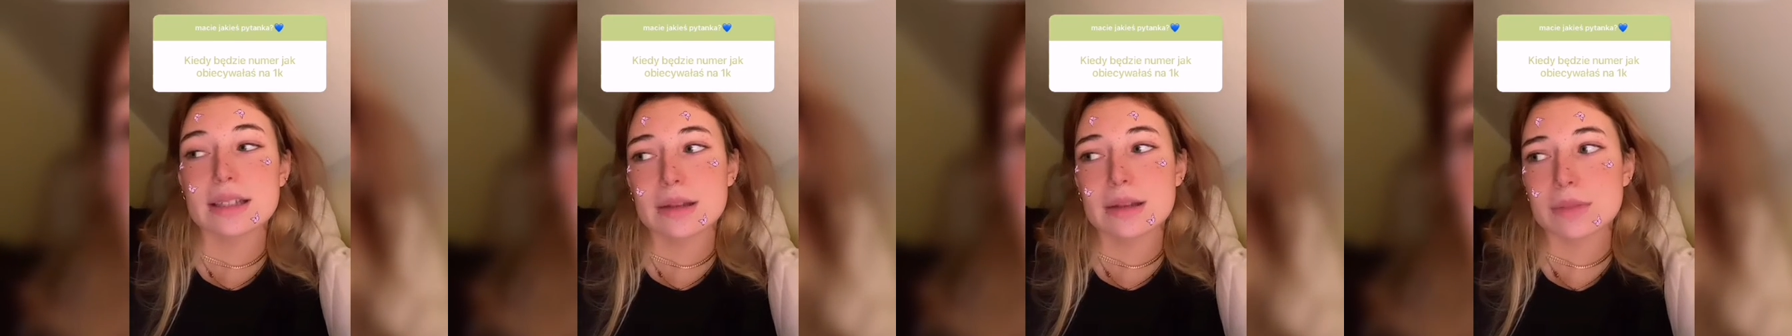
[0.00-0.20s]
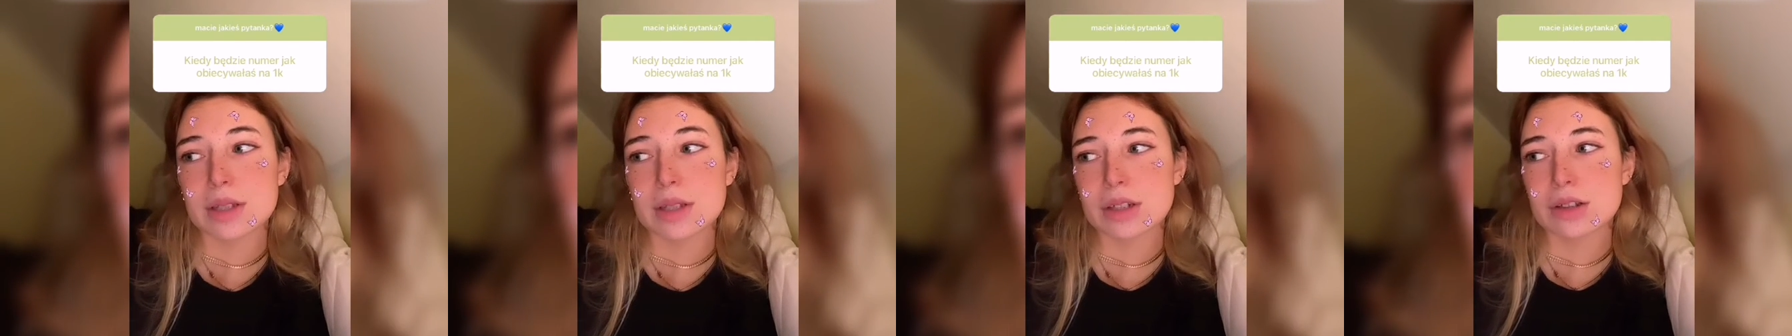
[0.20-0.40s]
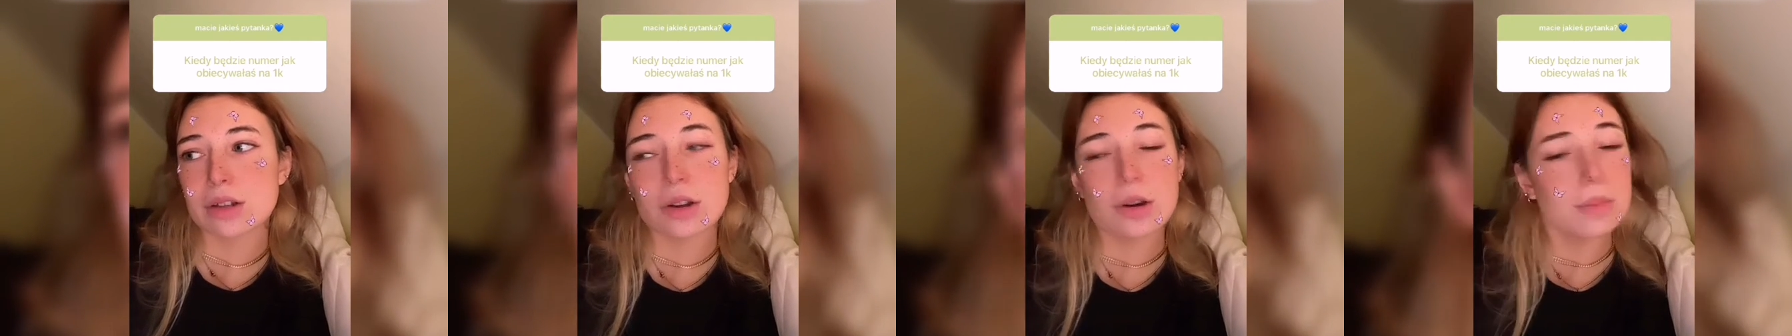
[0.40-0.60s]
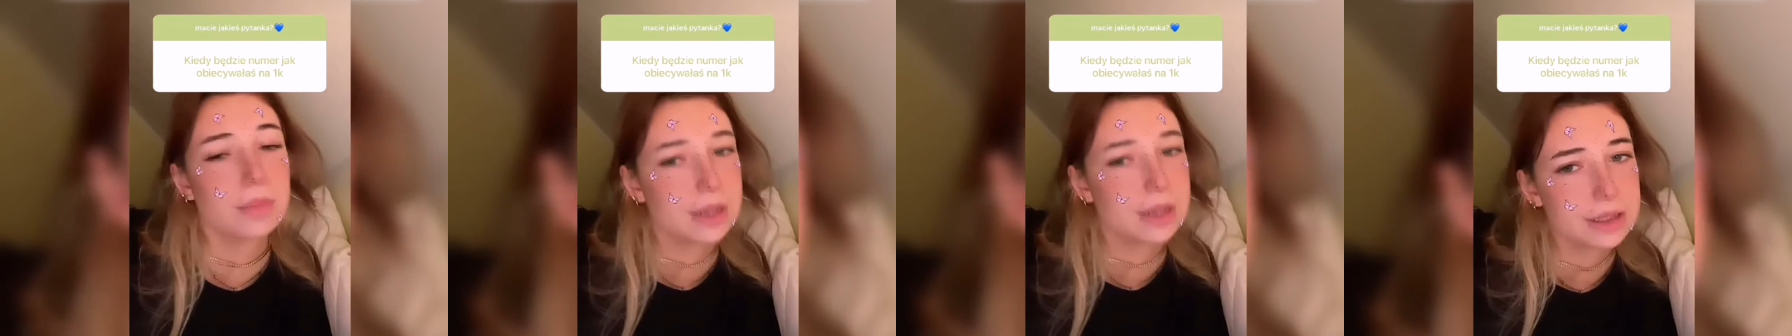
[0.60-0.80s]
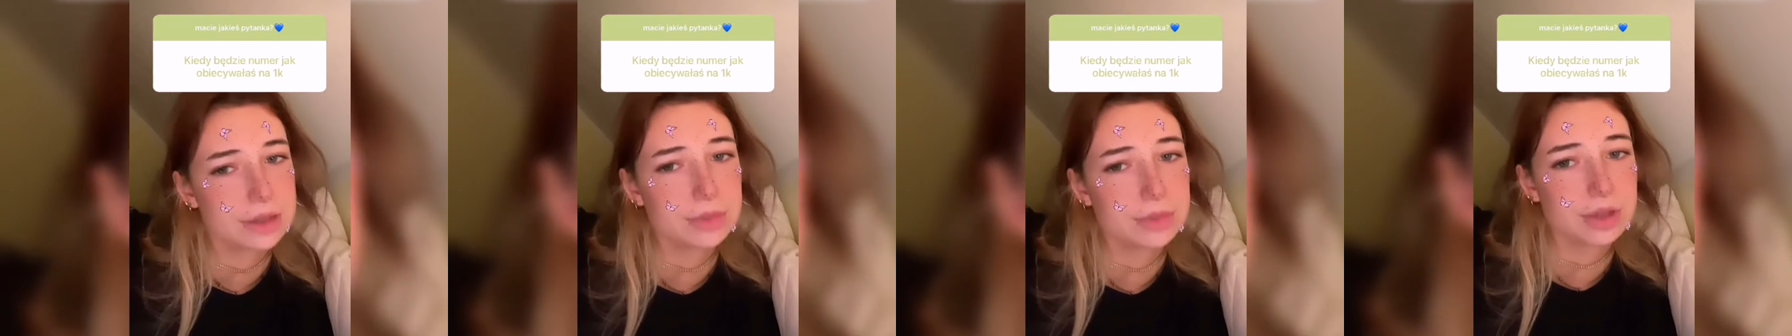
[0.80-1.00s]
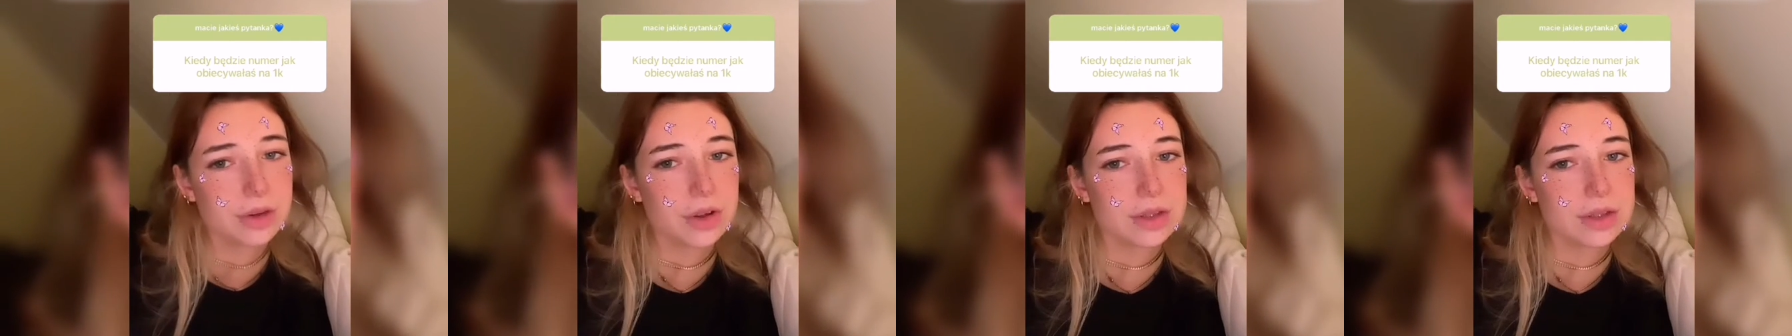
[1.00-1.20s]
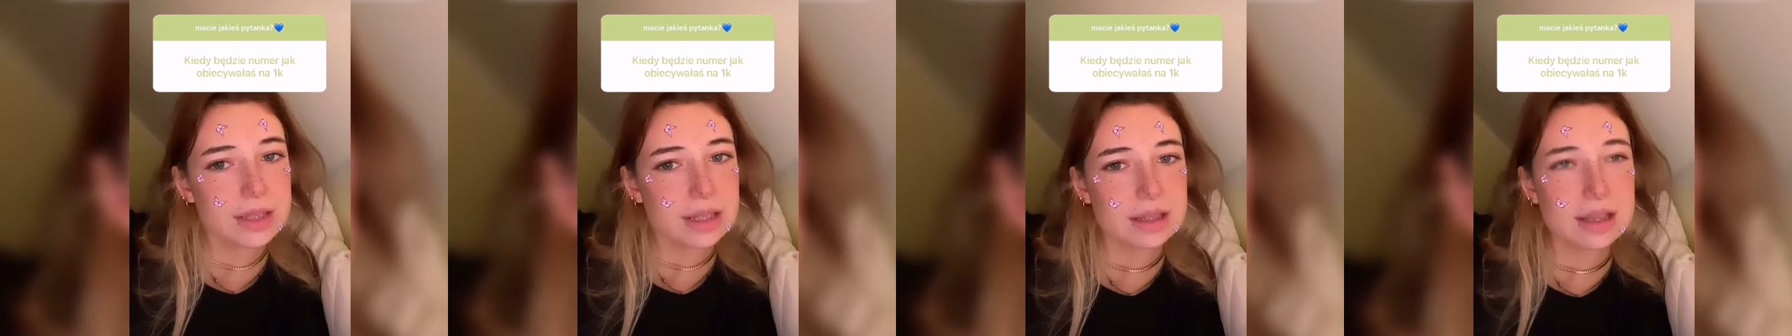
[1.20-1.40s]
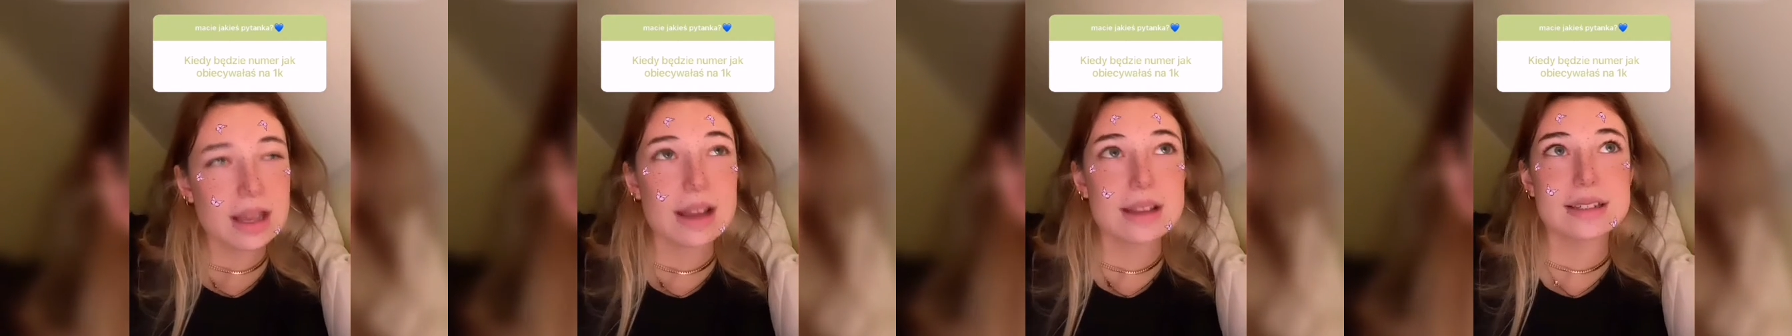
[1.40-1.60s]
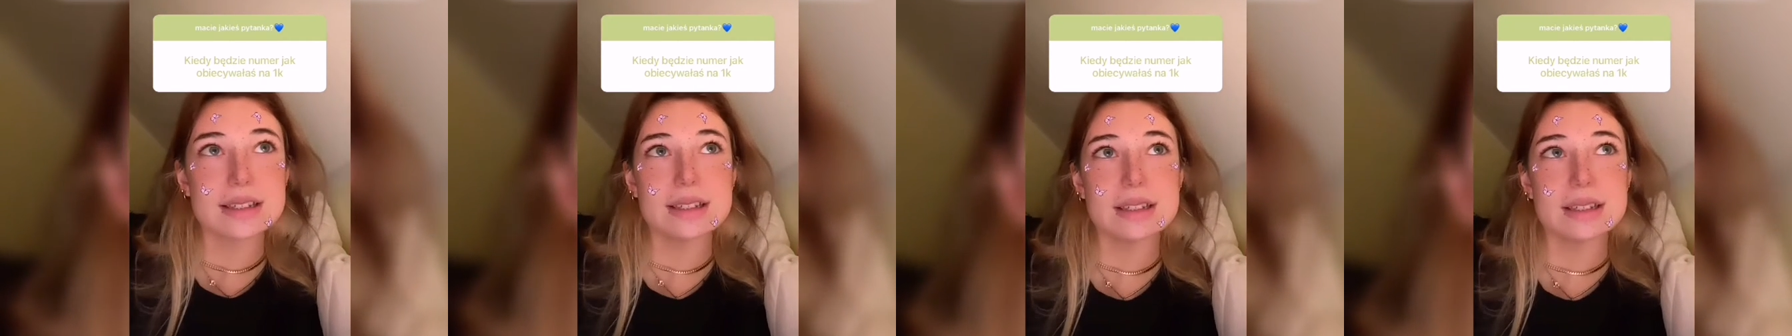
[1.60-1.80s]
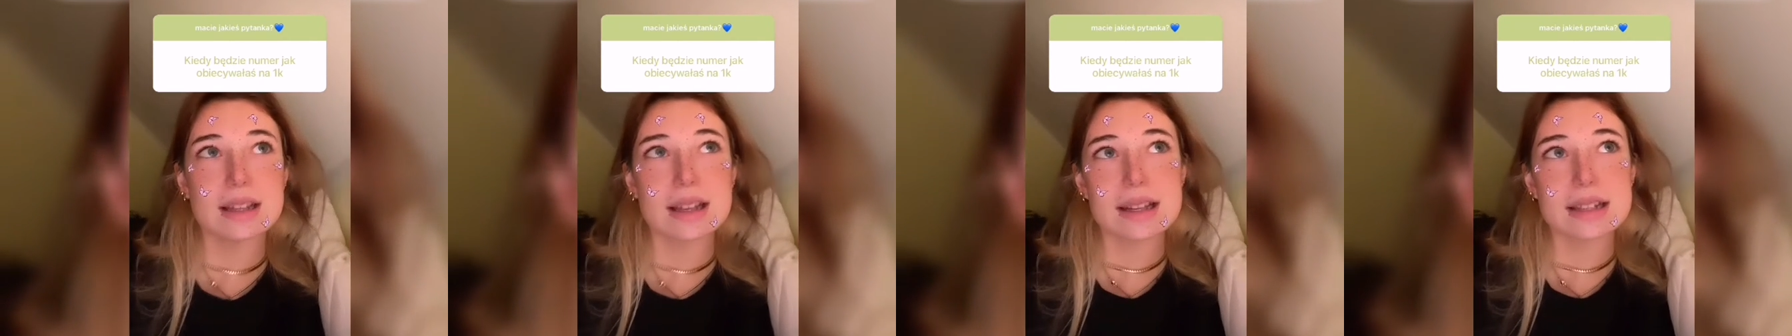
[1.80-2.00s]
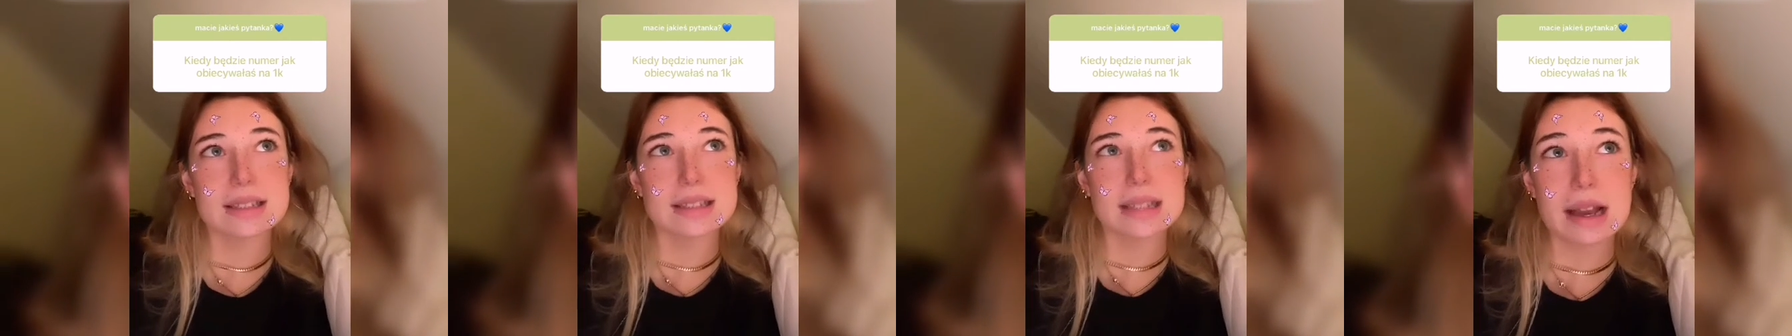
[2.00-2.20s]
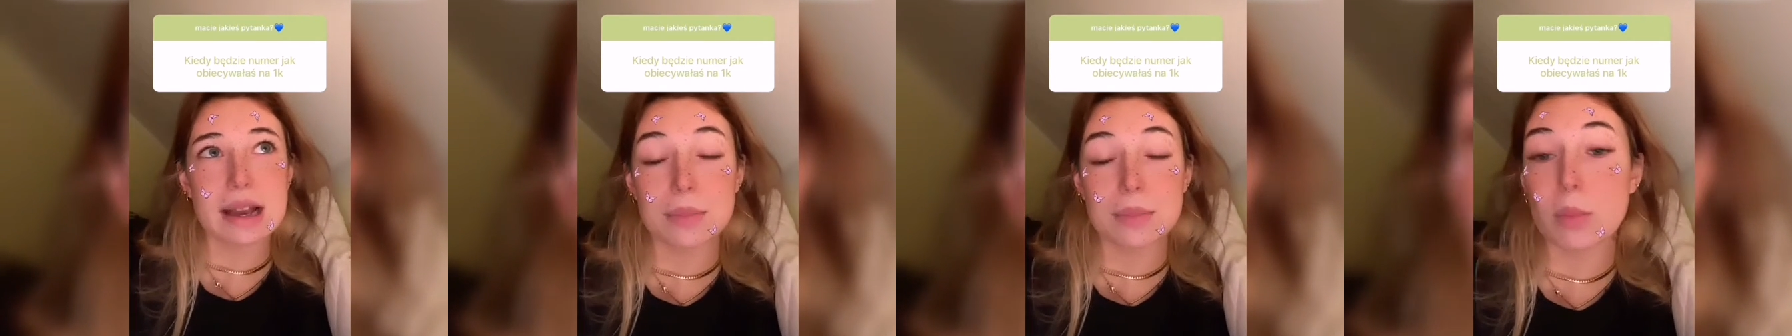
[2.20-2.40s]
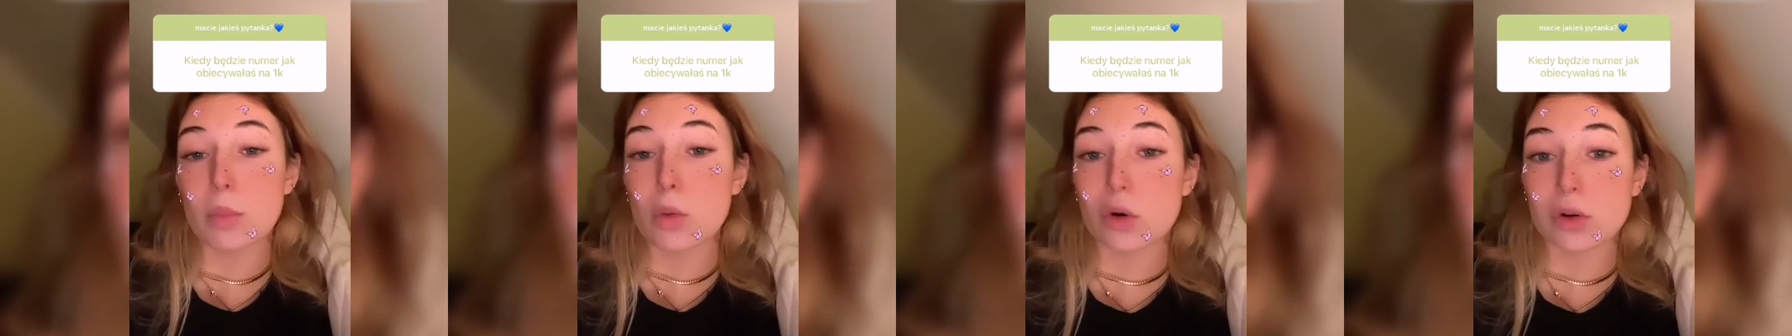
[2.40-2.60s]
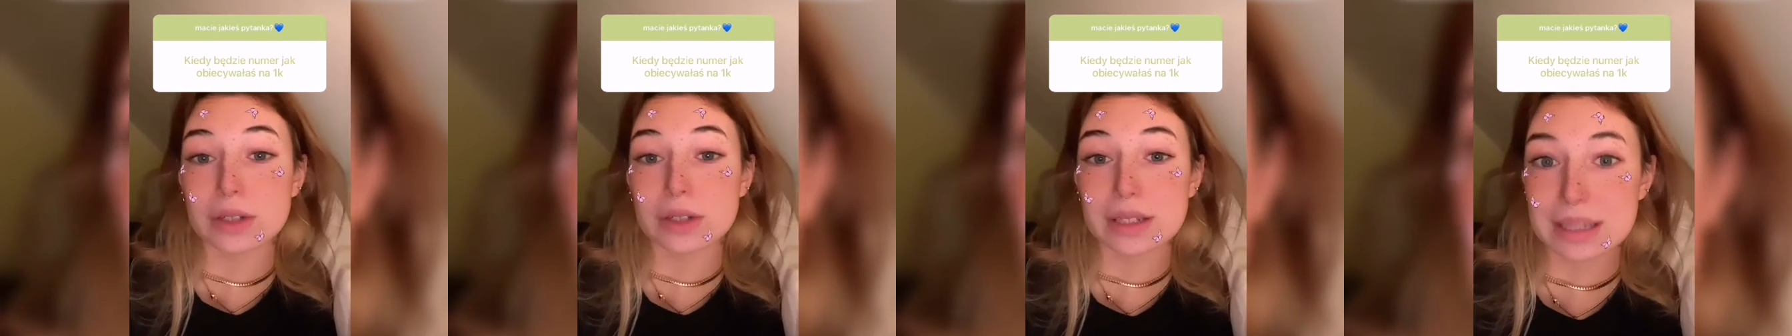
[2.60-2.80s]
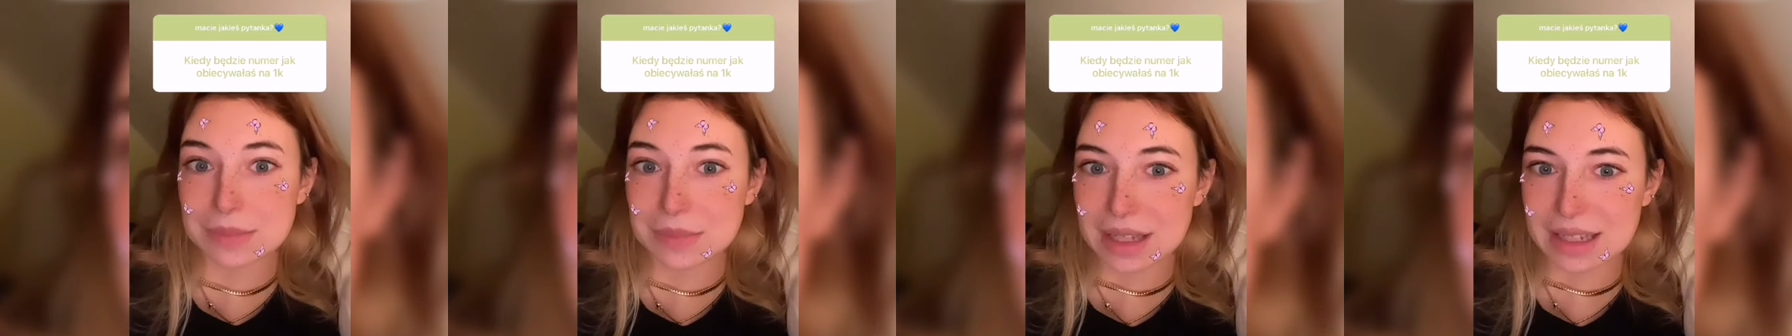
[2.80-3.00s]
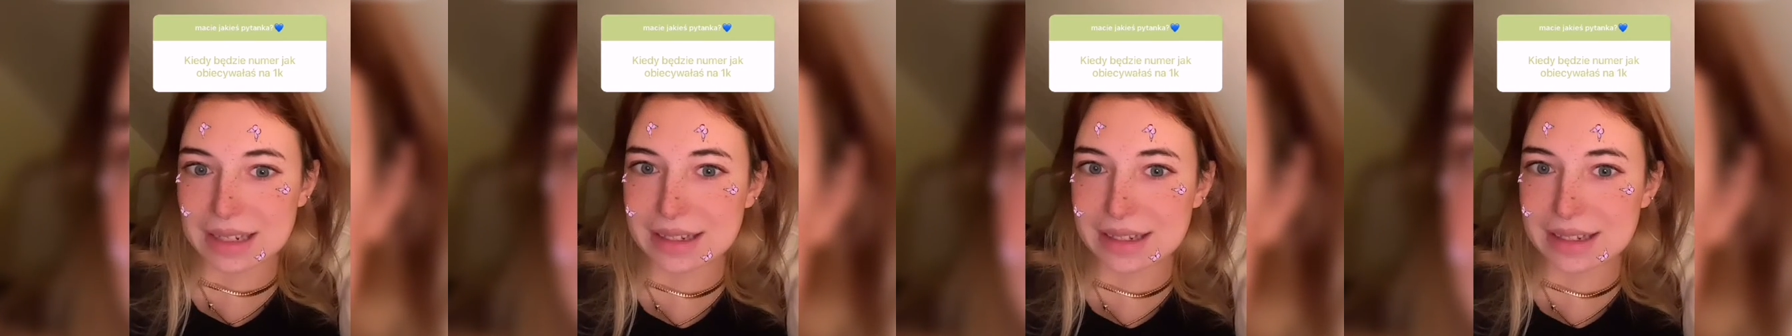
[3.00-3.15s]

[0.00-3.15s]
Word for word: i jestem też do niego bardzo przywiązana i chciałabym go nie